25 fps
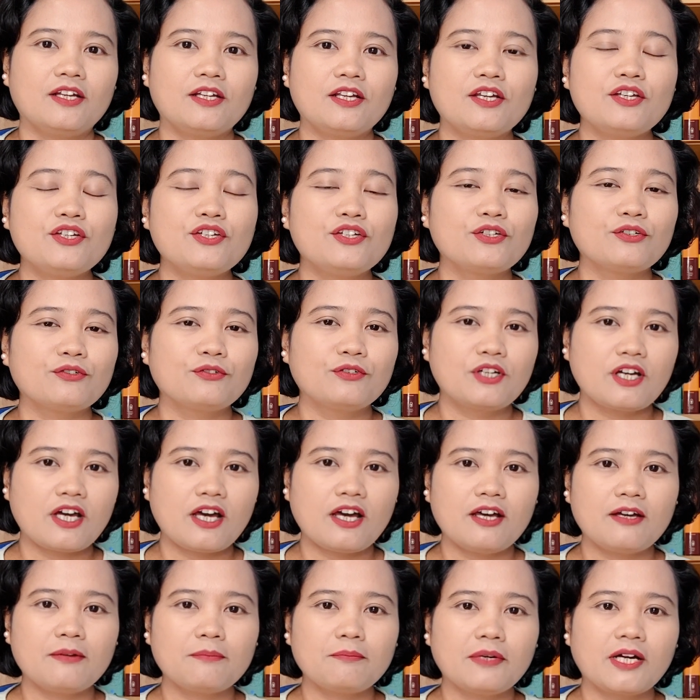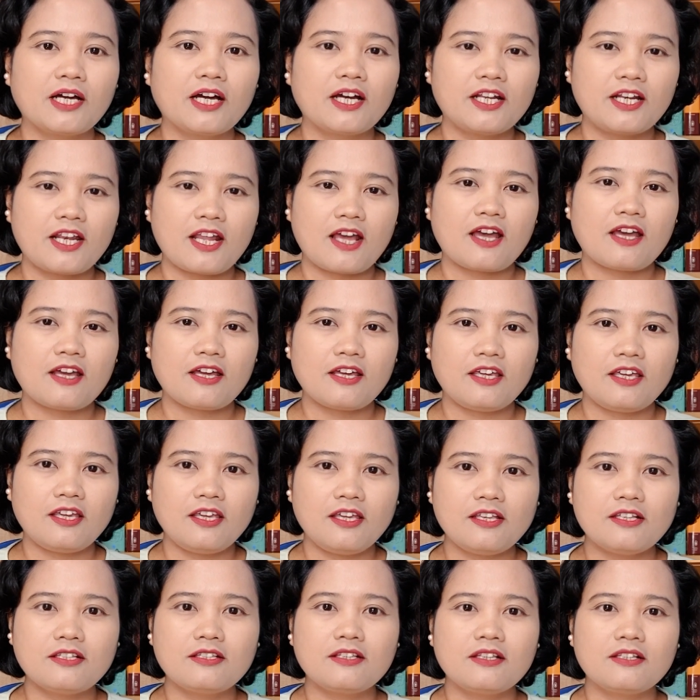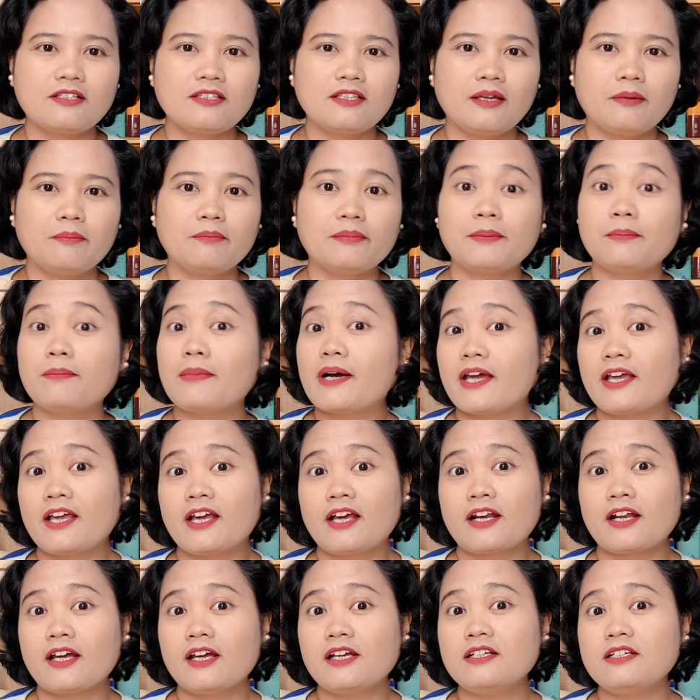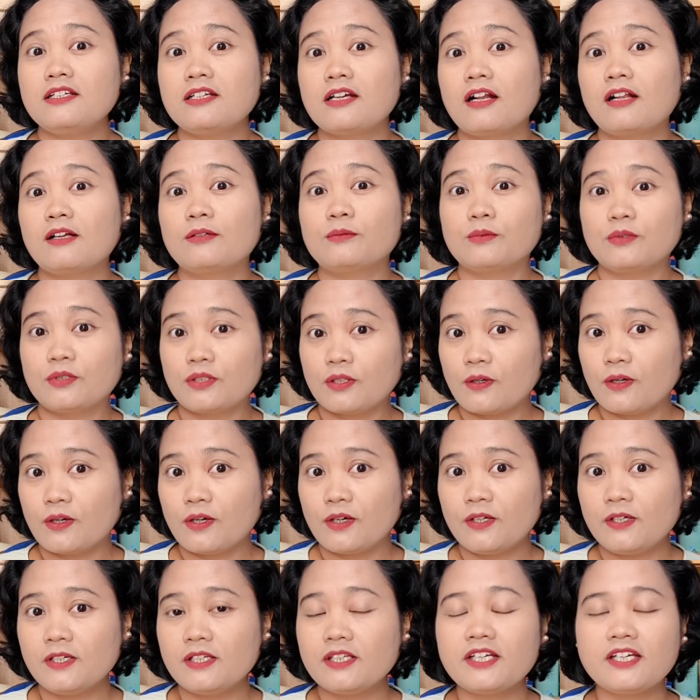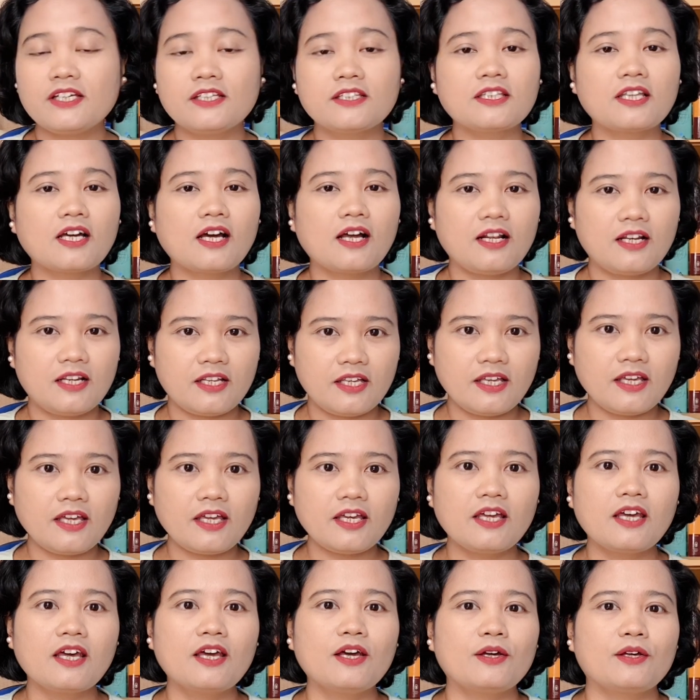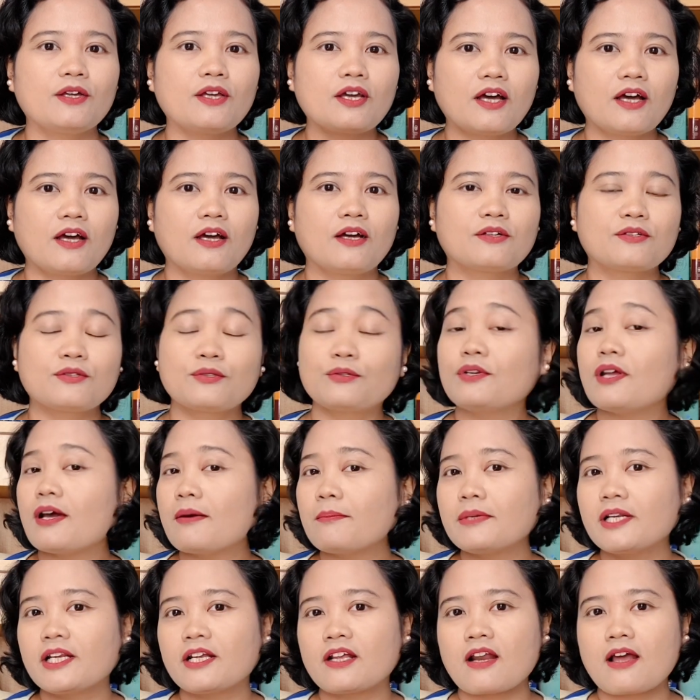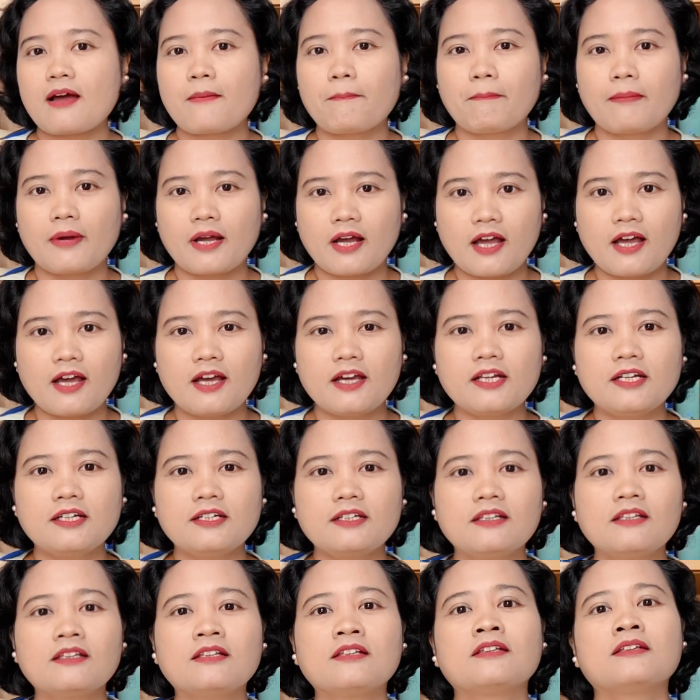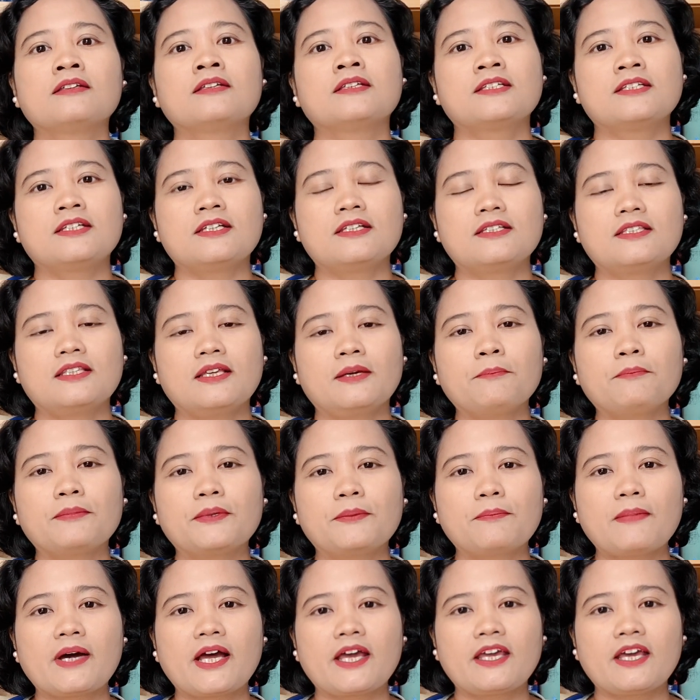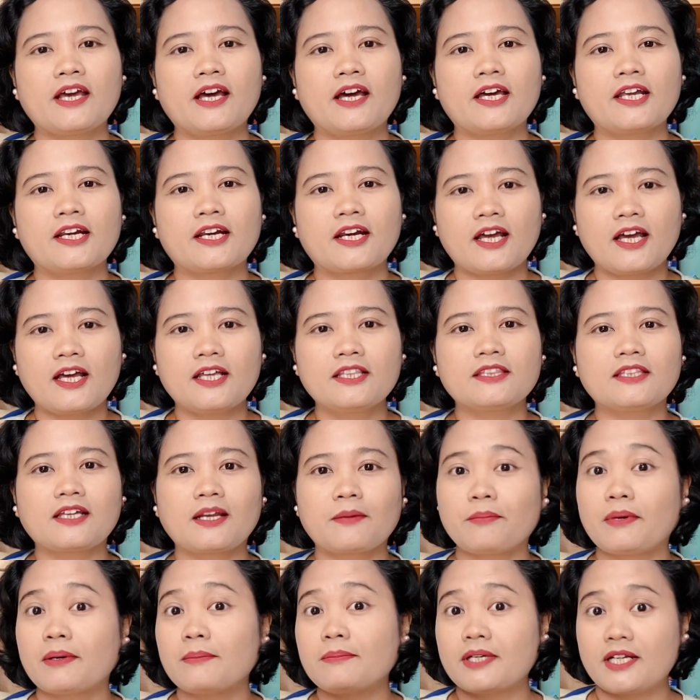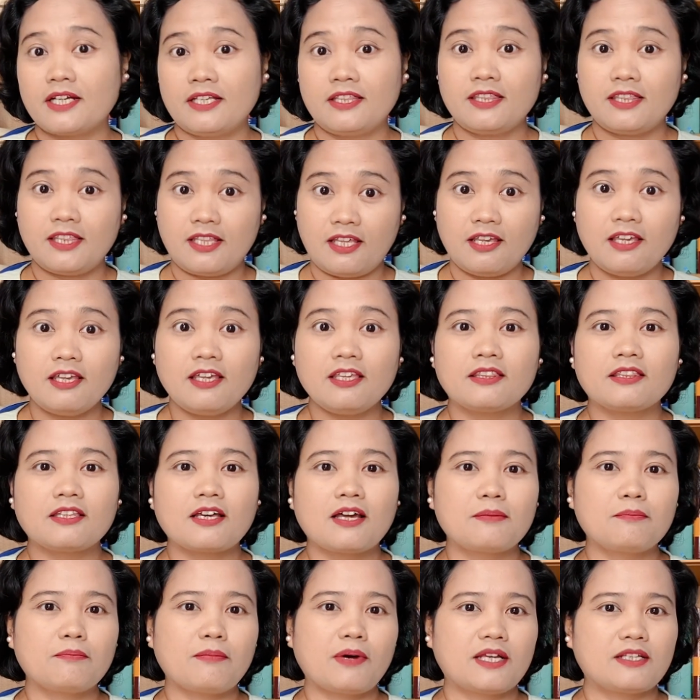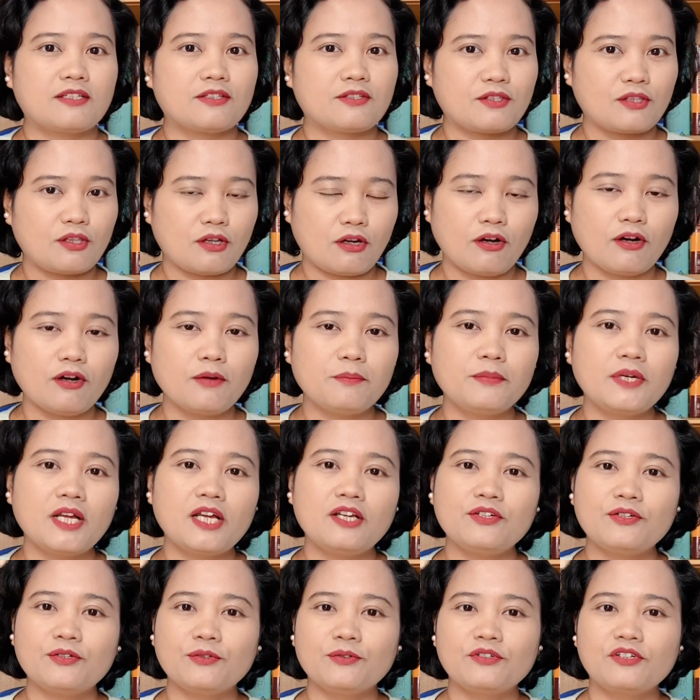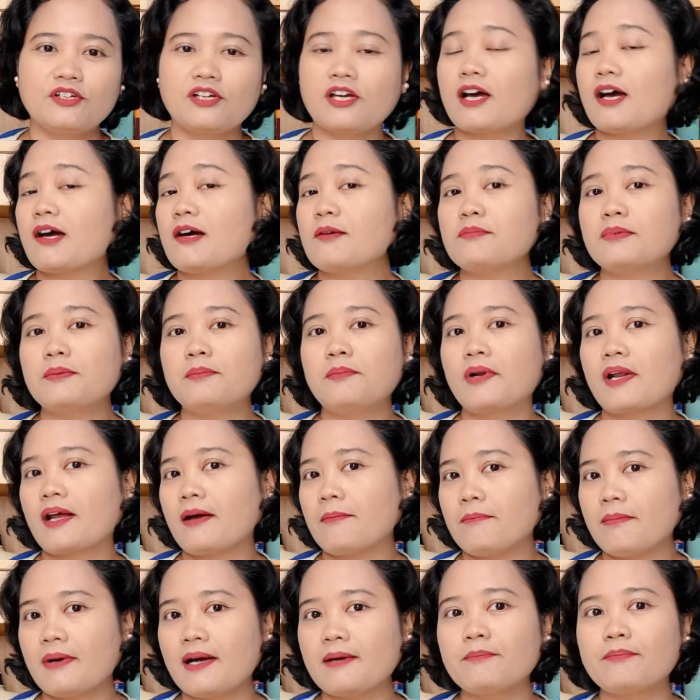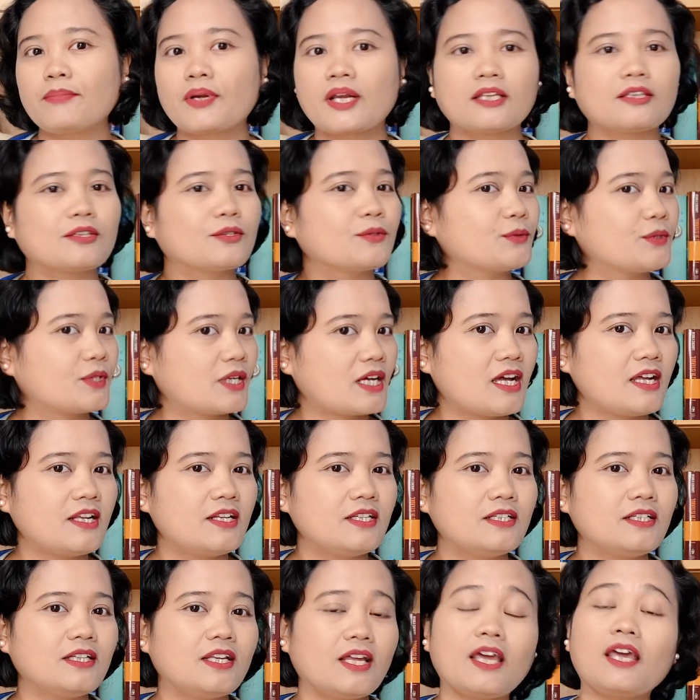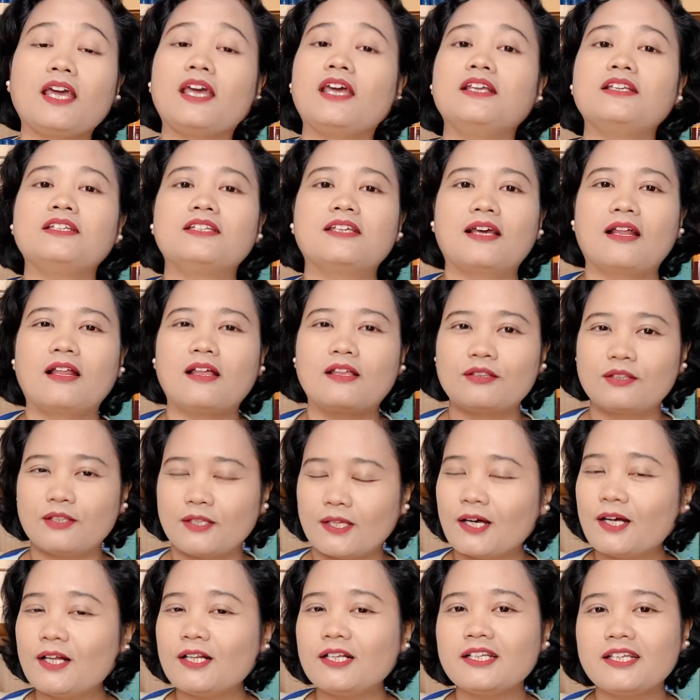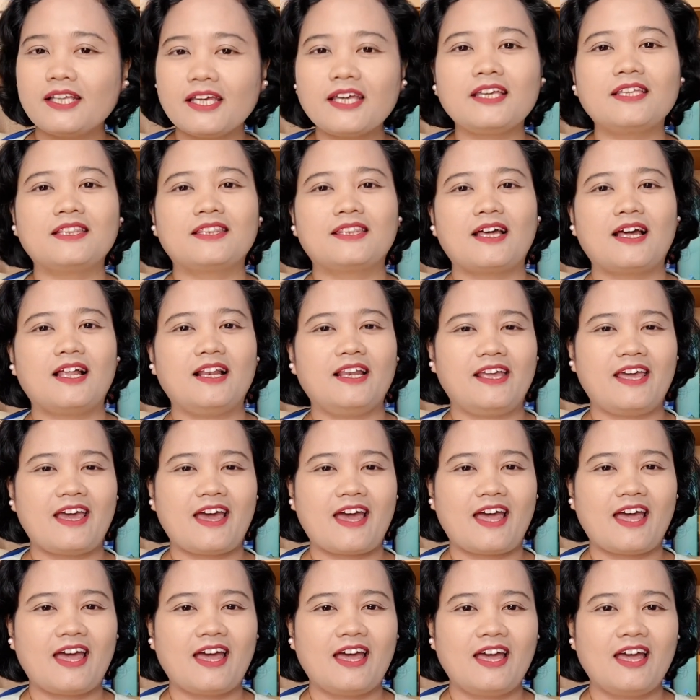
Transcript: dan juga mengenai sistem pembayaran jalan tol di Itali yang sudah menerapkan sistem pembayaran tanpa berhenti, tanpa stop dan juga beberapa peraturan di jalan tol di Italia.